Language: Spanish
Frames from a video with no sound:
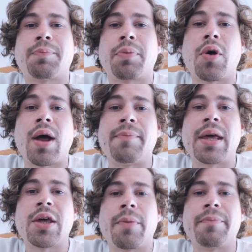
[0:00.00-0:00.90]
pro al
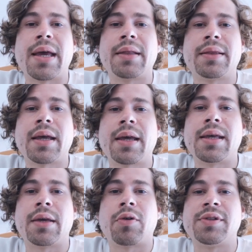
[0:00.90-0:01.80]
medio ambiente
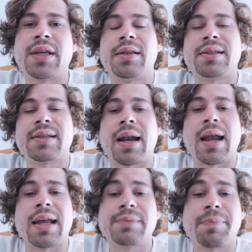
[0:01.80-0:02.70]
y concientizará a las